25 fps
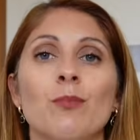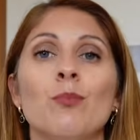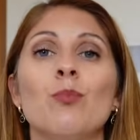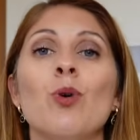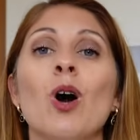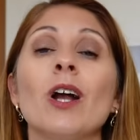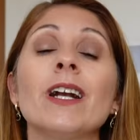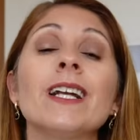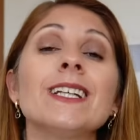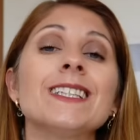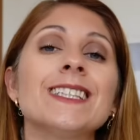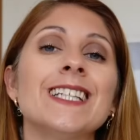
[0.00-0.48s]

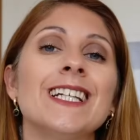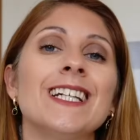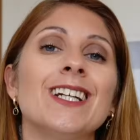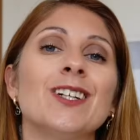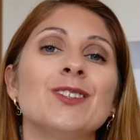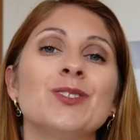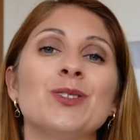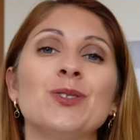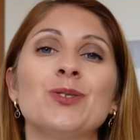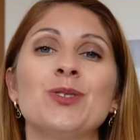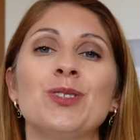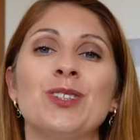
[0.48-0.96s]
Buonasera
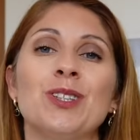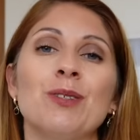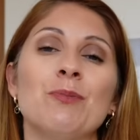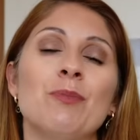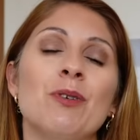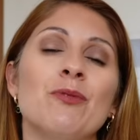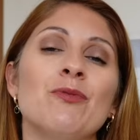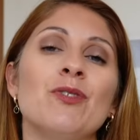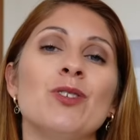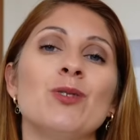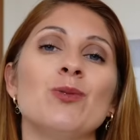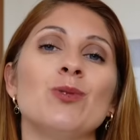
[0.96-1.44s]
a tutti,
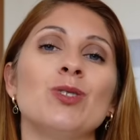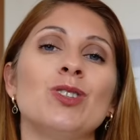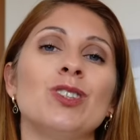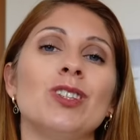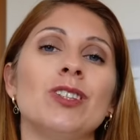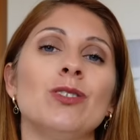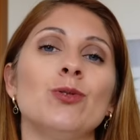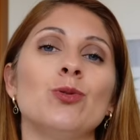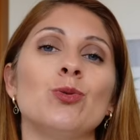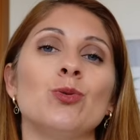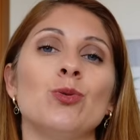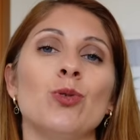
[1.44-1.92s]

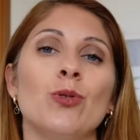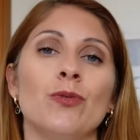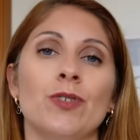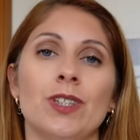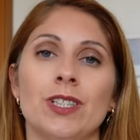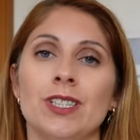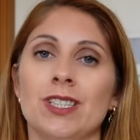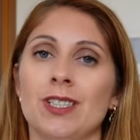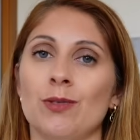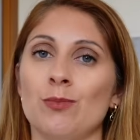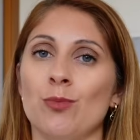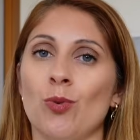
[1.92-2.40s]
benvenuti in un
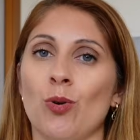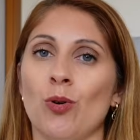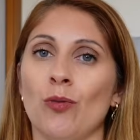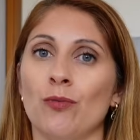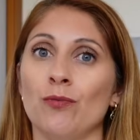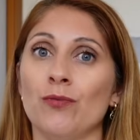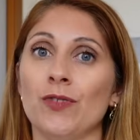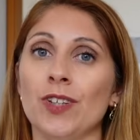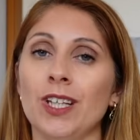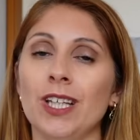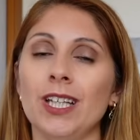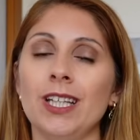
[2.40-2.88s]
nuovissimo
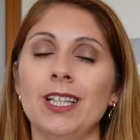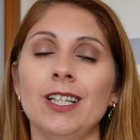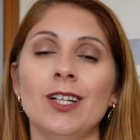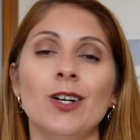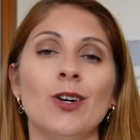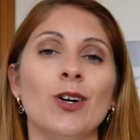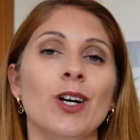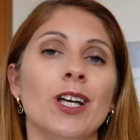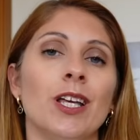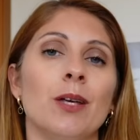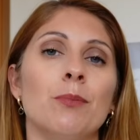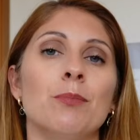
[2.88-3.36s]

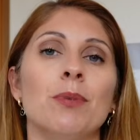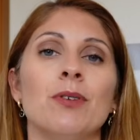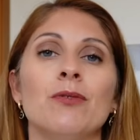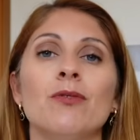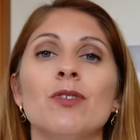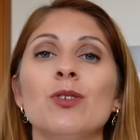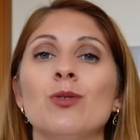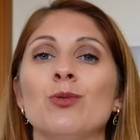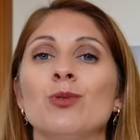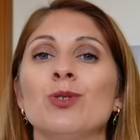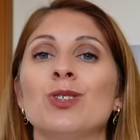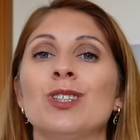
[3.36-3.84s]
video e
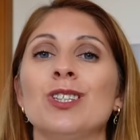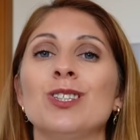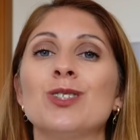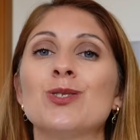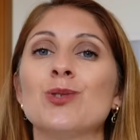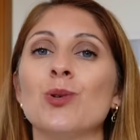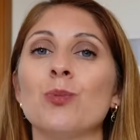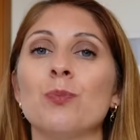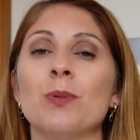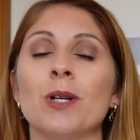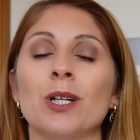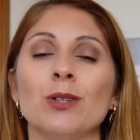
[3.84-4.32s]
benvenuti
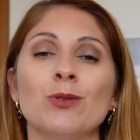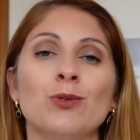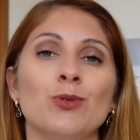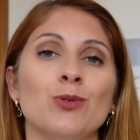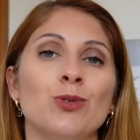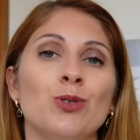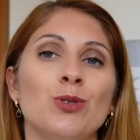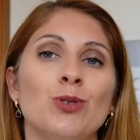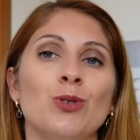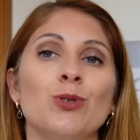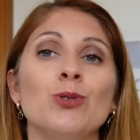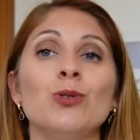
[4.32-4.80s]

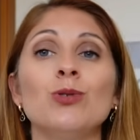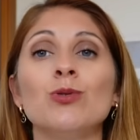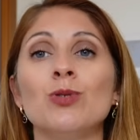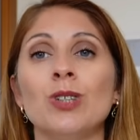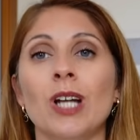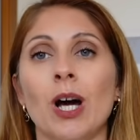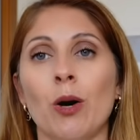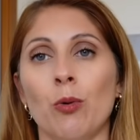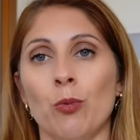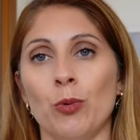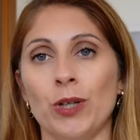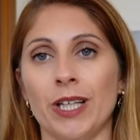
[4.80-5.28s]
soprattutto in
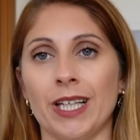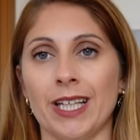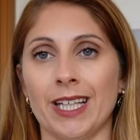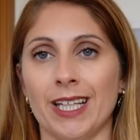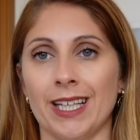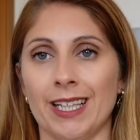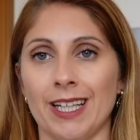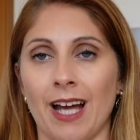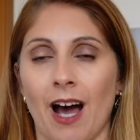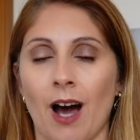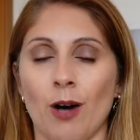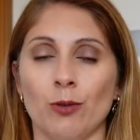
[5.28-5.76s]
una
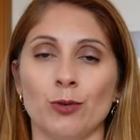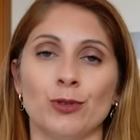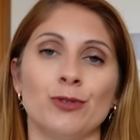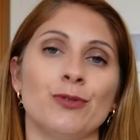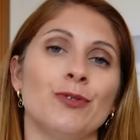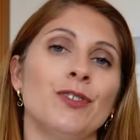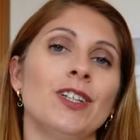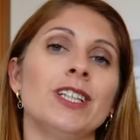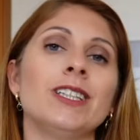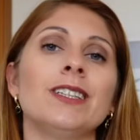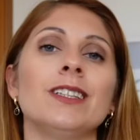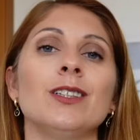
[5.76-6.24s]
week in
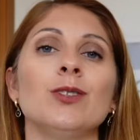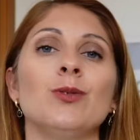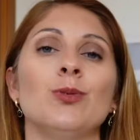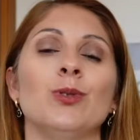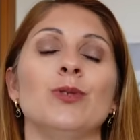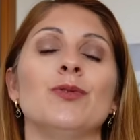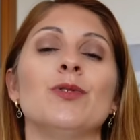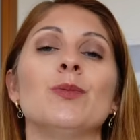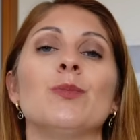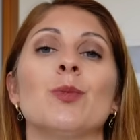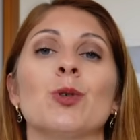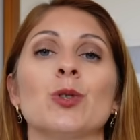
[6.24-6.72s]
outfit in
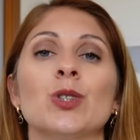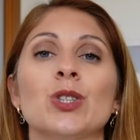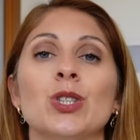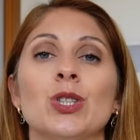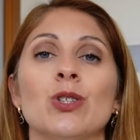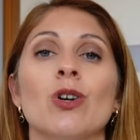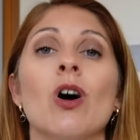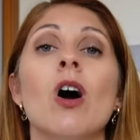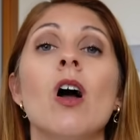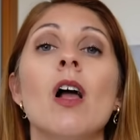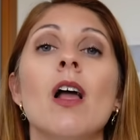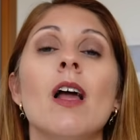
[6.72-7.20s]
cui vi
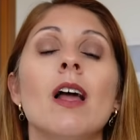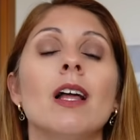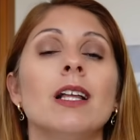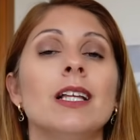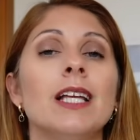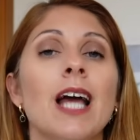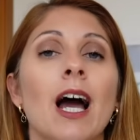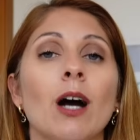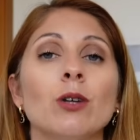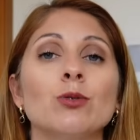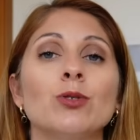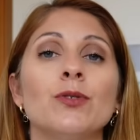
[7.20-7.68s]
mostro
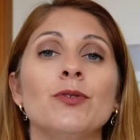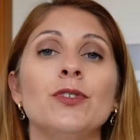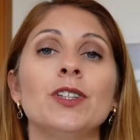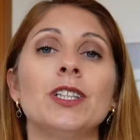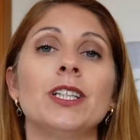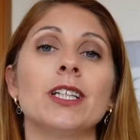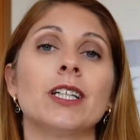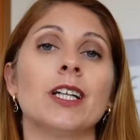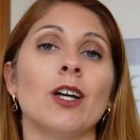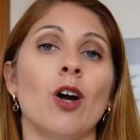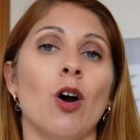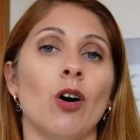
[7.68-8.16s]
gli
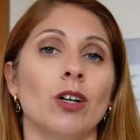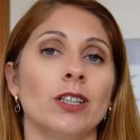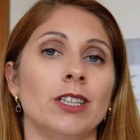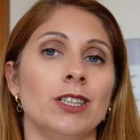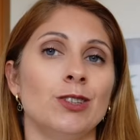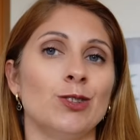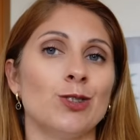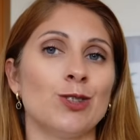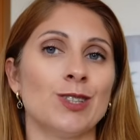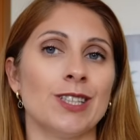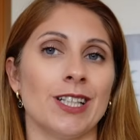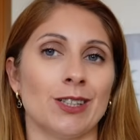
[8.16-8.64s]
outfit che ho
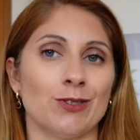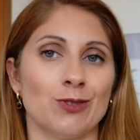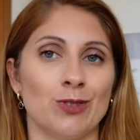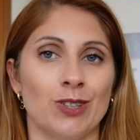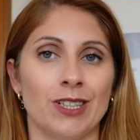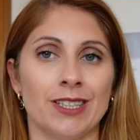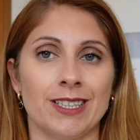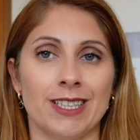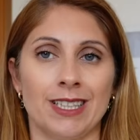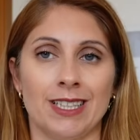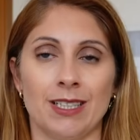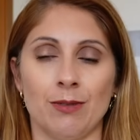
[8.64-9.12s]
indossato
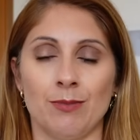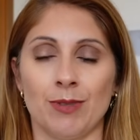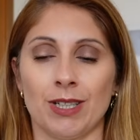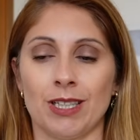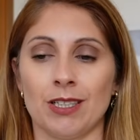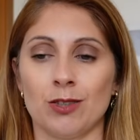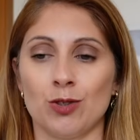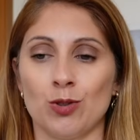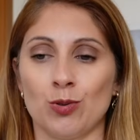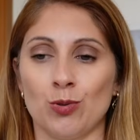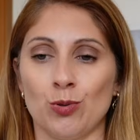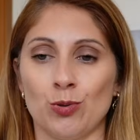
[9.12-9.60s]
la
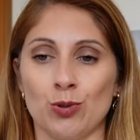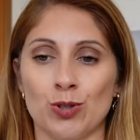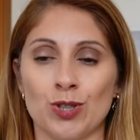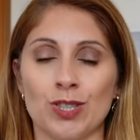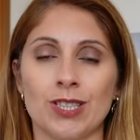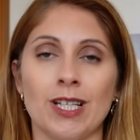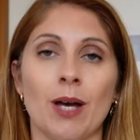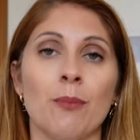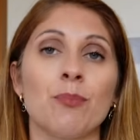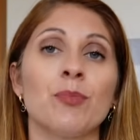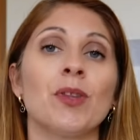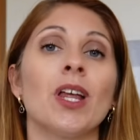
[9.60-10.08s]
settimana
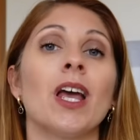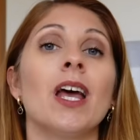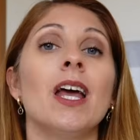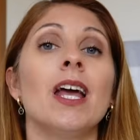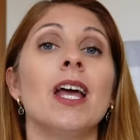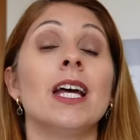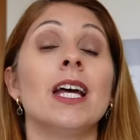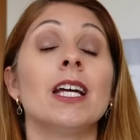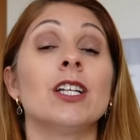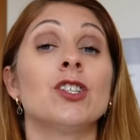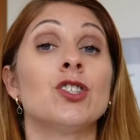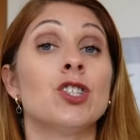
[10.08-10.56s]
scorsa
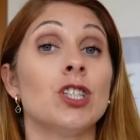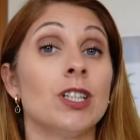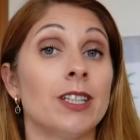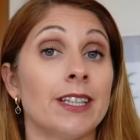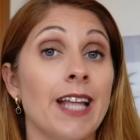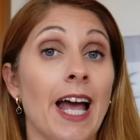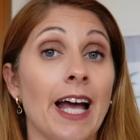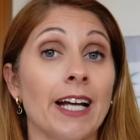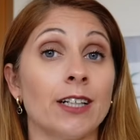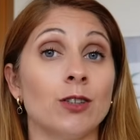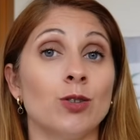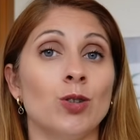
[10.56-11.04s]
ci
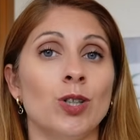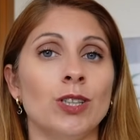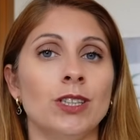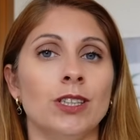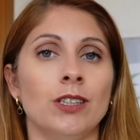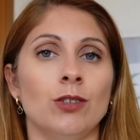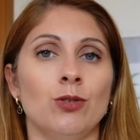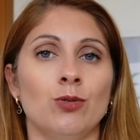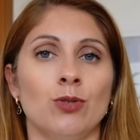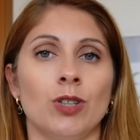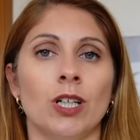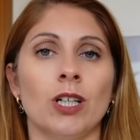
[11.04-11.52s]
tengo a
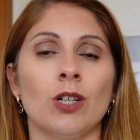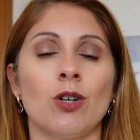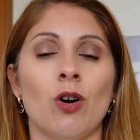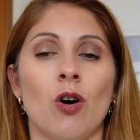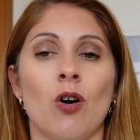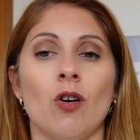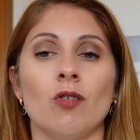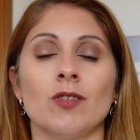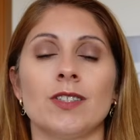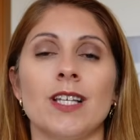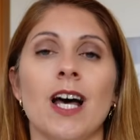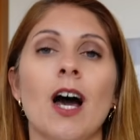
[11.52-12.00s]
dire una
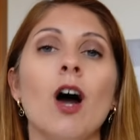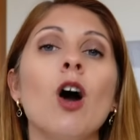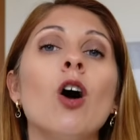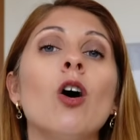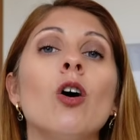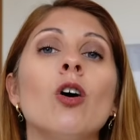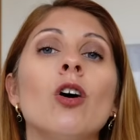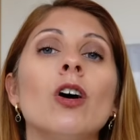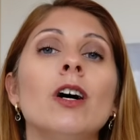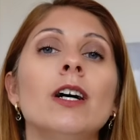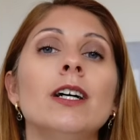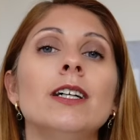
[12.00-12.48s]
cosa
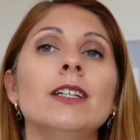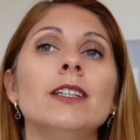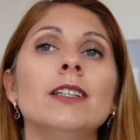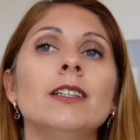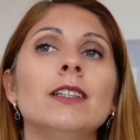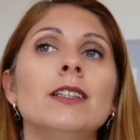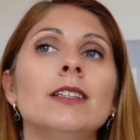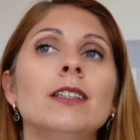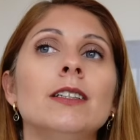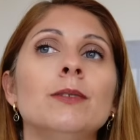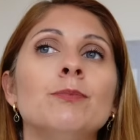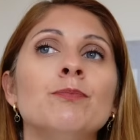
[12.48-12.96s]
ho
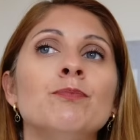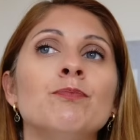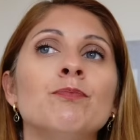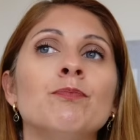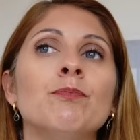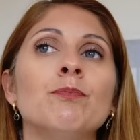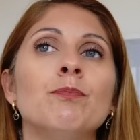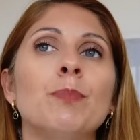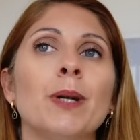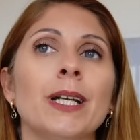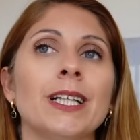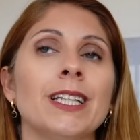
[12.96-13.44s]

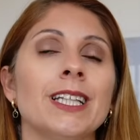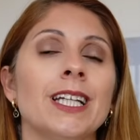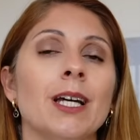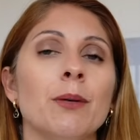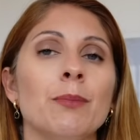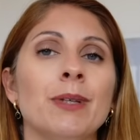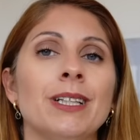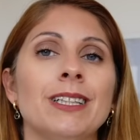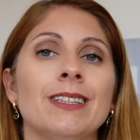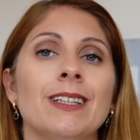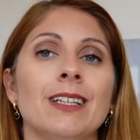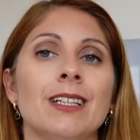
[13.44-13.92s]
ehm,
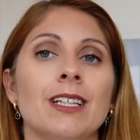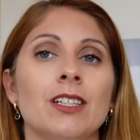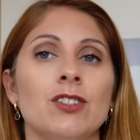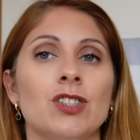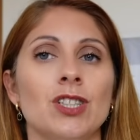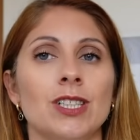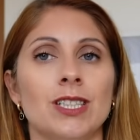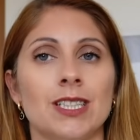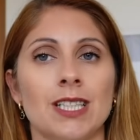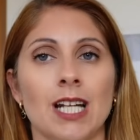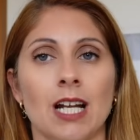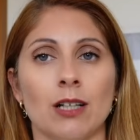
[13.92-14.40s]
praticamente
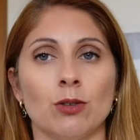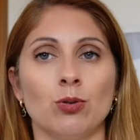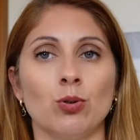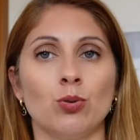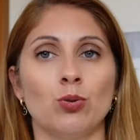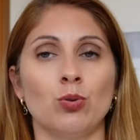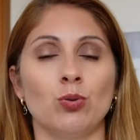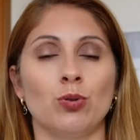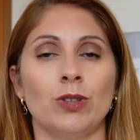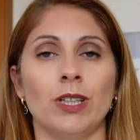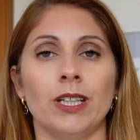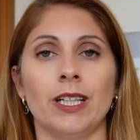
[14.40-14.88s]

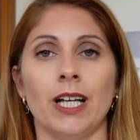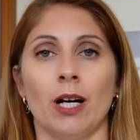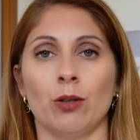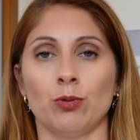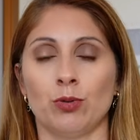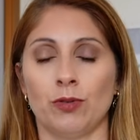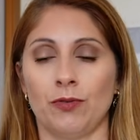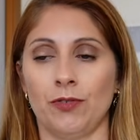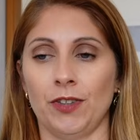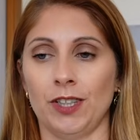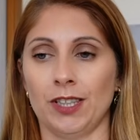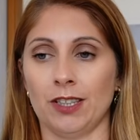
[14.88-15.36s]
registrato tutti gli
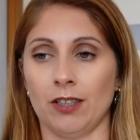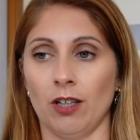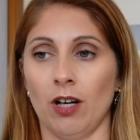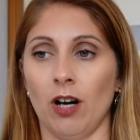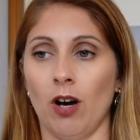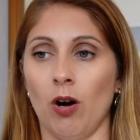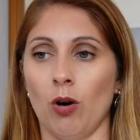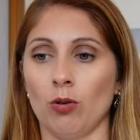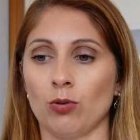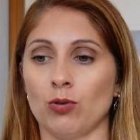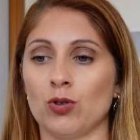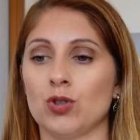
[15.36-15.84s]
outfit
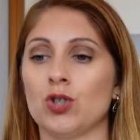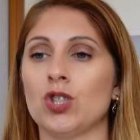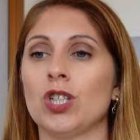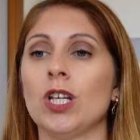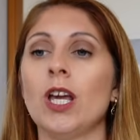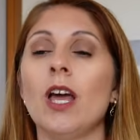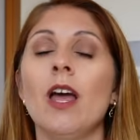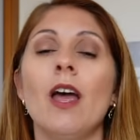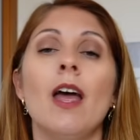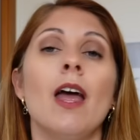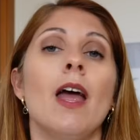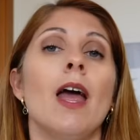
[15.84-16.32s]

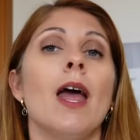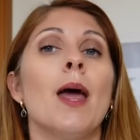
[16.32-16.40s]
oggi